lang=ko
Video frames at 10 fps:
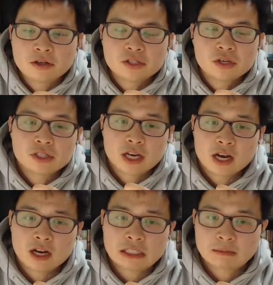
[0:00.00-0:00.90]
여기서 이제
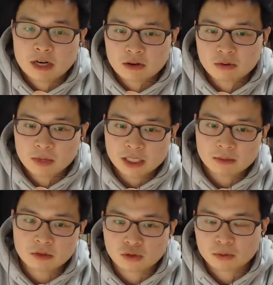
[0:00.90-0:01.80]
한 가지 말하고
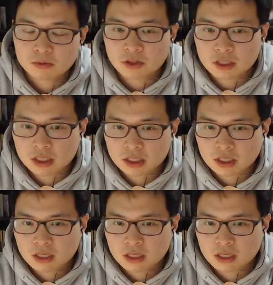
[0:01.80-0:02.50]
말씀드리고 싶은 거는